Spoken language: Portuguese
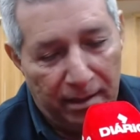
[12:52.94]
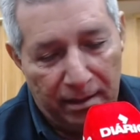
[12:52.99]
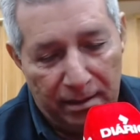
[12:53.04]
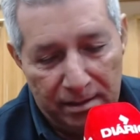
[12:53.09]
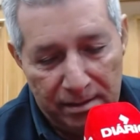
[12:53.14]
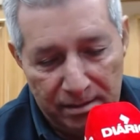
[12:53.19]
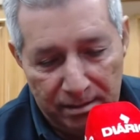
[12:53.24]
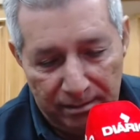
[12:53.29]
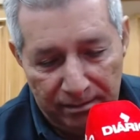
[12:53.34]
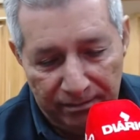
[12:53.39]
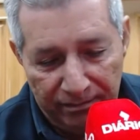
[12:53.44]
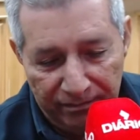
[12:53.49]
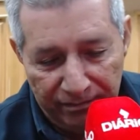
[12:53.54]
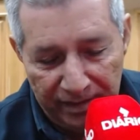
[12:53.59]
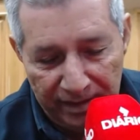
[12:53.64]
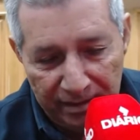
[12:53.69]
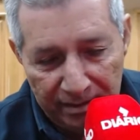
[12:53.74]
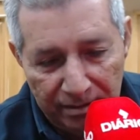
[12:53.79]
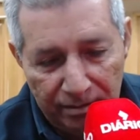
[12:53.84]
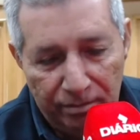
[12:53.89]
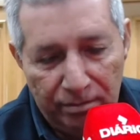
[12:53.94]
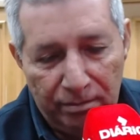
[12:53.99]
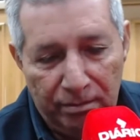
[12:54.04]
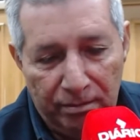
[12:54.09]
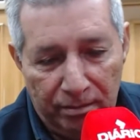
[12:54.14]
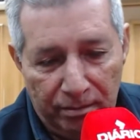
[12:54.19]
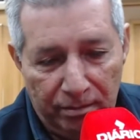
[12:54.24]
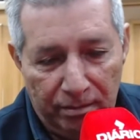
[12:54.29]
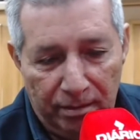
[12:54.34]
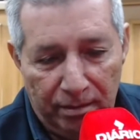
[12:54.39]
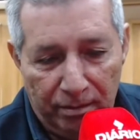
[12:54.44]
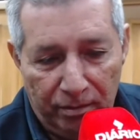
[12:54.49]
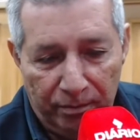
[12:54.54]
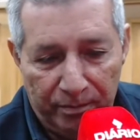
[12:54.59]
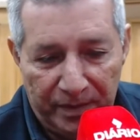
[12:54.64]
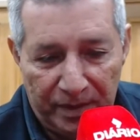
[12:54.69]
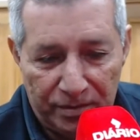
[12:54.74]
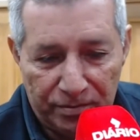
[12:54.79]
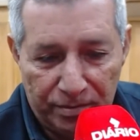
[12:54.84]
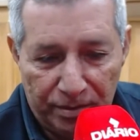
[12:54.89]
e, e, vindo o, o,
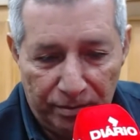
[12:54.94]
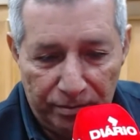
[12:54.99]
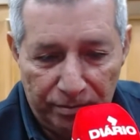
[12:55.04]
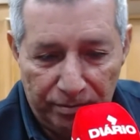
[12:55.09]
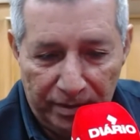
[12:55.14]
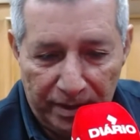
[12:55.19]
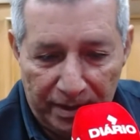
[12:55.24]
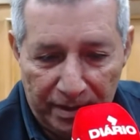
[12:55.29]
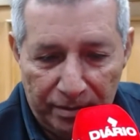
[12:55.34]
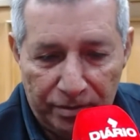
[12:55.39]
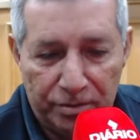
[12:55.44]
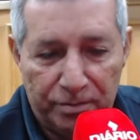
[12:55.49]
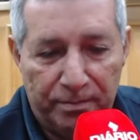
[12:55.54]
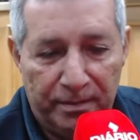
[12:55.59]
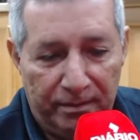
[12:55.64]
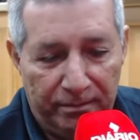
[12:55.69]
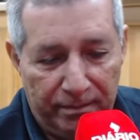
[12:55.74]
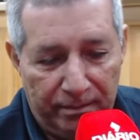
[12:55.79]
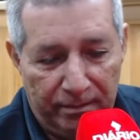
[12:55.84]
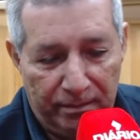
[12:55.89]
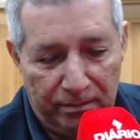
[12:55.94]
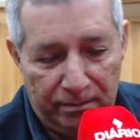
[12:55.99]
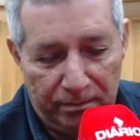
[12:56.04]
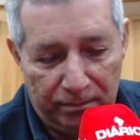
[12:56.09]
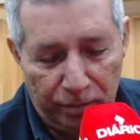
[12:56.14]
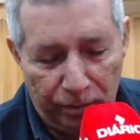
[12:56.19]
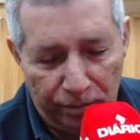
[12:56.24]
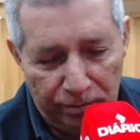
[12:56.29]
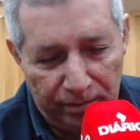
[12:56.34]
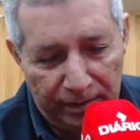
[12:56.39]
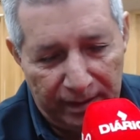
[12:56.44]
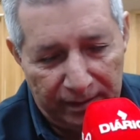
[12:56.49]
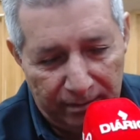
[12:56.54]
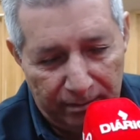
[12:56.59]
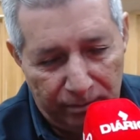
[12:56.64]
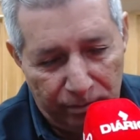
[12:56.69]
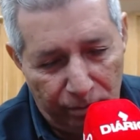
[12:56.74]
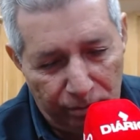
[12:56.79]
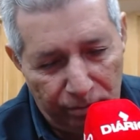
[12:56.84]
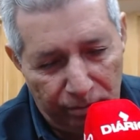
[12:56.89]
pessoal do grãos, todo, de,
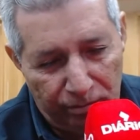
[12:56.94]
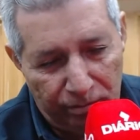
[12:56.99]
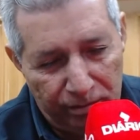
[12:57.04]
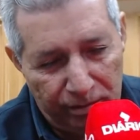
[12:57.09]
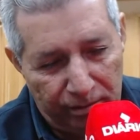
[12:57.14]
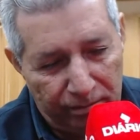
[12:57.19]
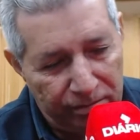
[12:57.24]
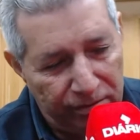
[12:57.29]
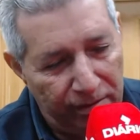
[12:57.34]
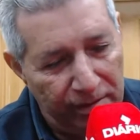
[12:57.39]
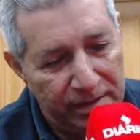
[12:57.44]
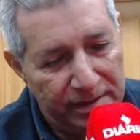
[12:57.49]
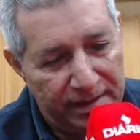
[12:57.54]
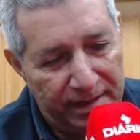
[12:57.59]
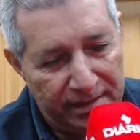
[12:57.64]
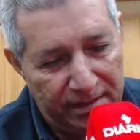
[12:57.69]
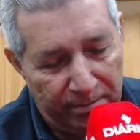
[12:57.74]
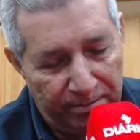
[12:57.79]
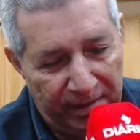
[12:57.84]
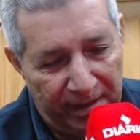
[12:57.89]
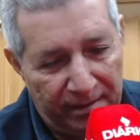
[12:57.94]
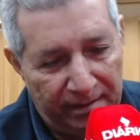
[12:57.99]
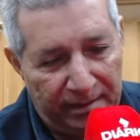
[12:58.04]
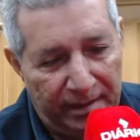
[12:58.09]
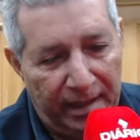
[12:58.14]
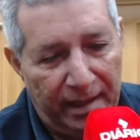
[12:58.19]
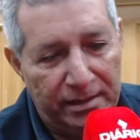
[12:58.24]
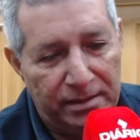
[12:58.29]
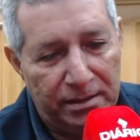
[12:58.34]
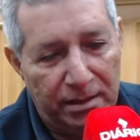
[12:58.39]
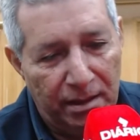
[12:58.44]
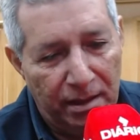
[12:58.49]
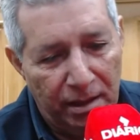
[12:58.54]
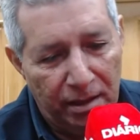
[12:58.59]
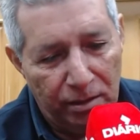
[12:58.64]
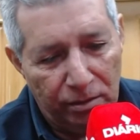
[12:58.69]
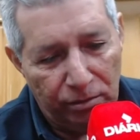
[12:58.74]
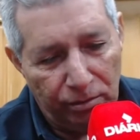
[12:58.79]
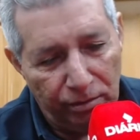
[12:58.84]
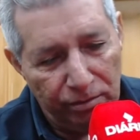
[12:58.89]
todo com suas licenças ambientais,
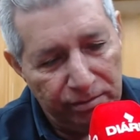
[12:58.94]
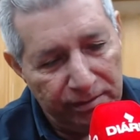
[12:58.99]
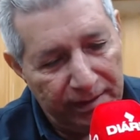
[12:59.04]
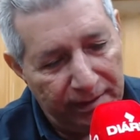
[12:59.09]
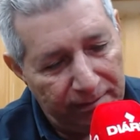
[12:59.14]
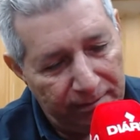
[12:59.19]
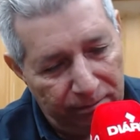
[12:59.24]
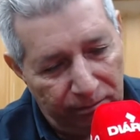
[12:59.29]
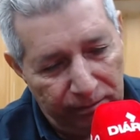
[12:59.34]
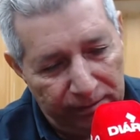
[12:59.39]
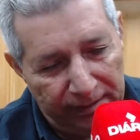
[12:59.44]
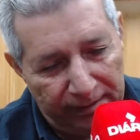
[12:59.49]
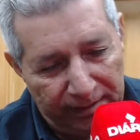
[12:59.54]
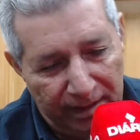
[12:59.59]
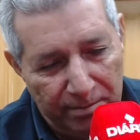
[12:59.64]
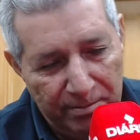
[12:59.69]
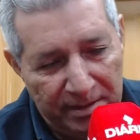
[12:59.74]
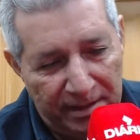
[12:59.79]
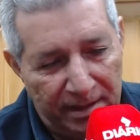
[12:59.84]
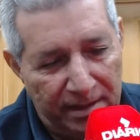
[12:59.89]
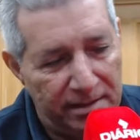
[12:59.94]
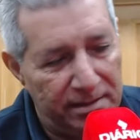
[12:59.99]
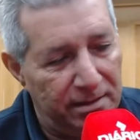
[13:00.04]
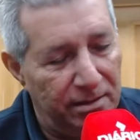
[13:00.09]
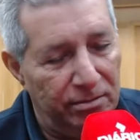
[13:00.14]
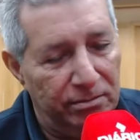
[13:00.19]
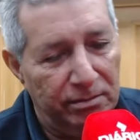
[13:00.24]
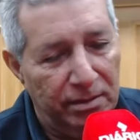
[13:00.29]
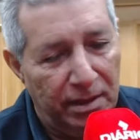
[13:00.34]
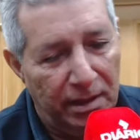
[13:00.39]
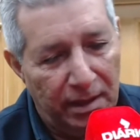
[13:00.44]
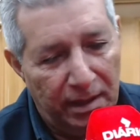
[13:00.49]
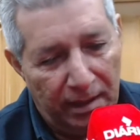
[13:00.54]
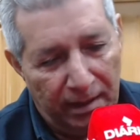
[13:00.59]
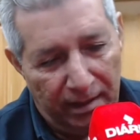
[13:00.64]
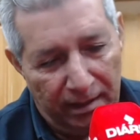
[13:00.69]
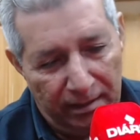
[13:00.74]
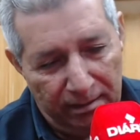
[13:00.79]
todo de, com determinação eh,